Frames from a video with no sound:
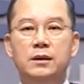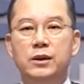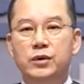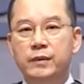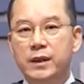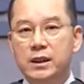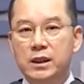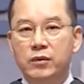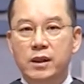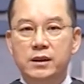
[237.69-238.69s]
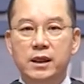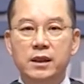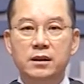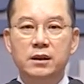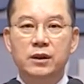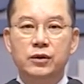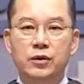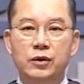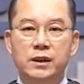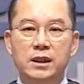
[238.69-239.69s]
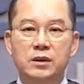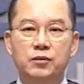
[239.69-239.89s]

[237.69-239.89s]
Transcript: 예수님 같이 완전한 인격의 소유자이신